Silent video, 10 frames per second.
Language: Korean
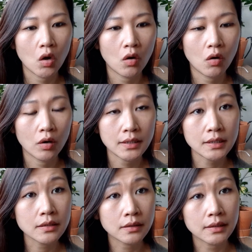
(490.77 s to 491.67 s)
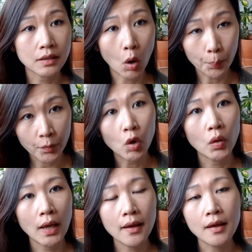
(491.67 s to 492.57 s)
어, 있,
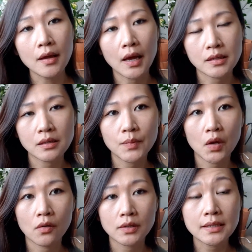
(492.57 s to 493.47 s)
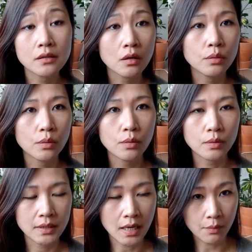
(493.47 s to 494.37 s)
없거나 아니면
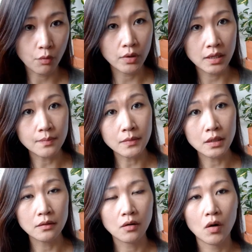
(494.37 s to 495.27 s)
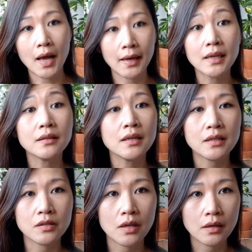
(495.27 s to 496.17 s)
있어도 잘 보기 힘든 그런
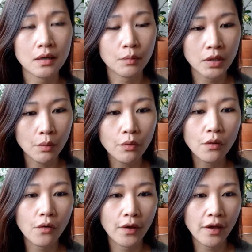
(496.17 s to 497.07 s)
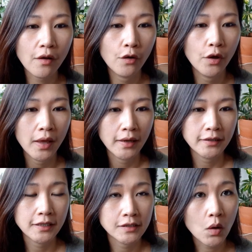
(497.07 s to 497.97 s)
가게들에 대해서 얘기를 한번 해 볼 거예요.
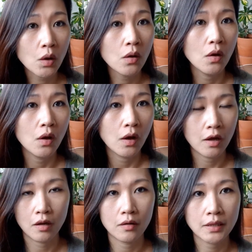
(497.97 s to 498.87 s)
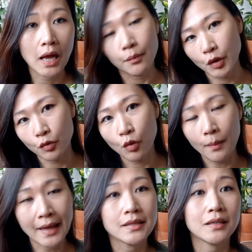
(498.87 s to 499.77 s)
그래서 어, 다음
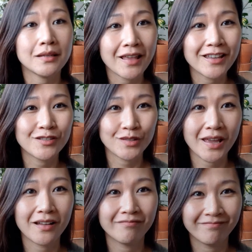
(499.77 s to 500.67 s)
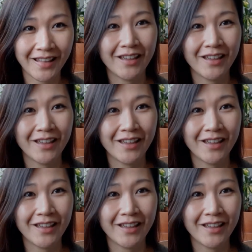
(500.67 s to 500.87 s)
편도 많이 기대해 주세요.